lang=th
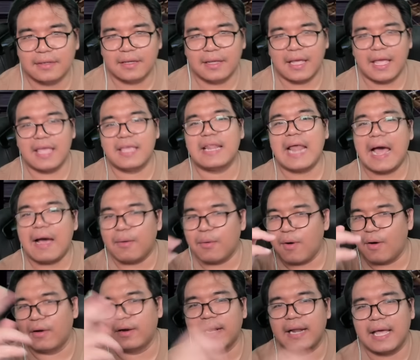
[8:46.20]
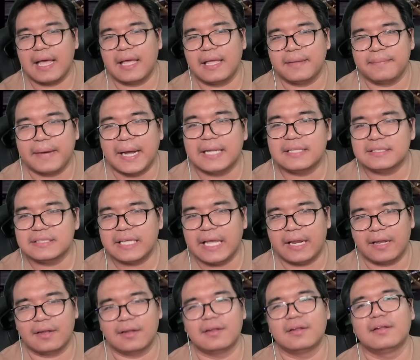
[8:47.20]
ไอ้ดาวก่อนหน้าอีก หนึ่งพันเจ็ด
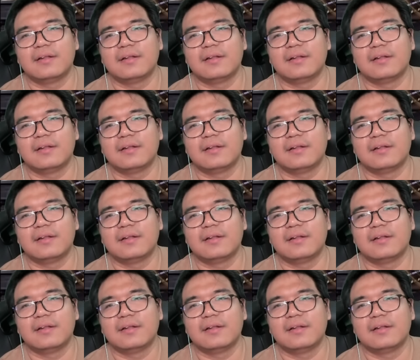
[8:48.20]
ร้อย